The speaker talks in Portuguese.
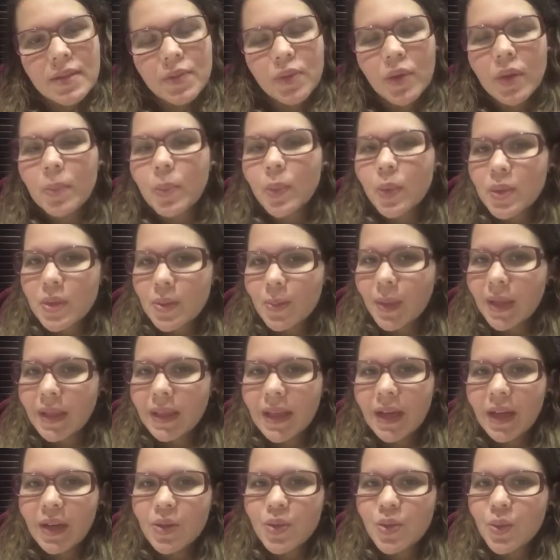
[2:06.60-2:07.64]
foi a
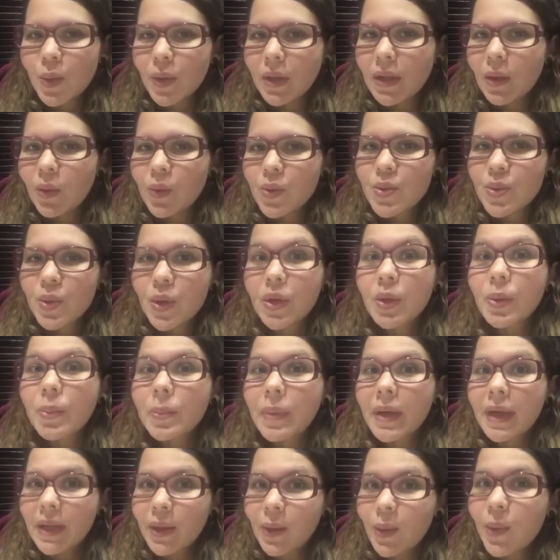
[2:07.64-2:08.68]
possibilidade de tornar um sonho
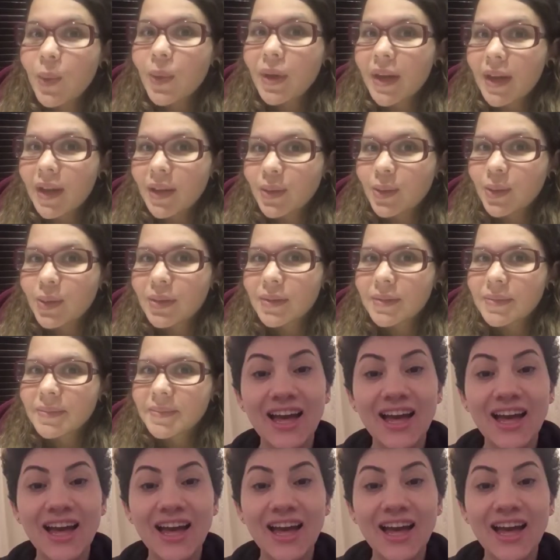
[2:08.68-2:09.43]
bem concreto.